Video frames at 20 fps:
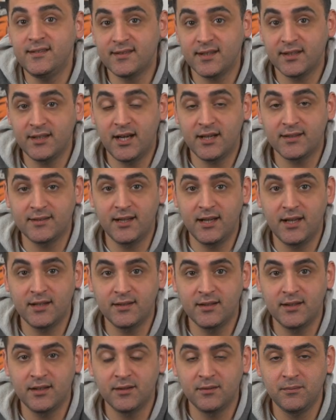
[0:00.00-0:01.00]
Nisan
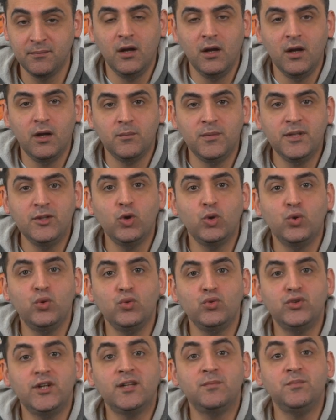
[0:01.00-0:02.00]
ertelendi.
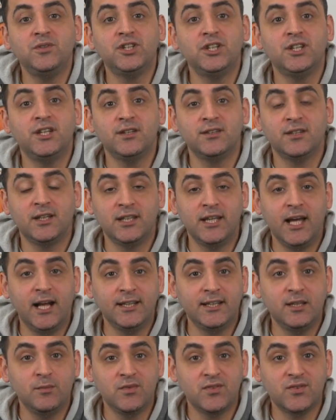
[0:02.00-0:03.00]
1972 yılına
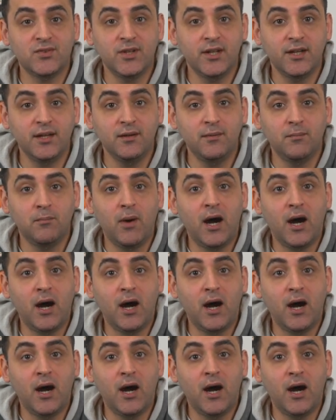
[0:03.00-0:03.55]
geldiğimizde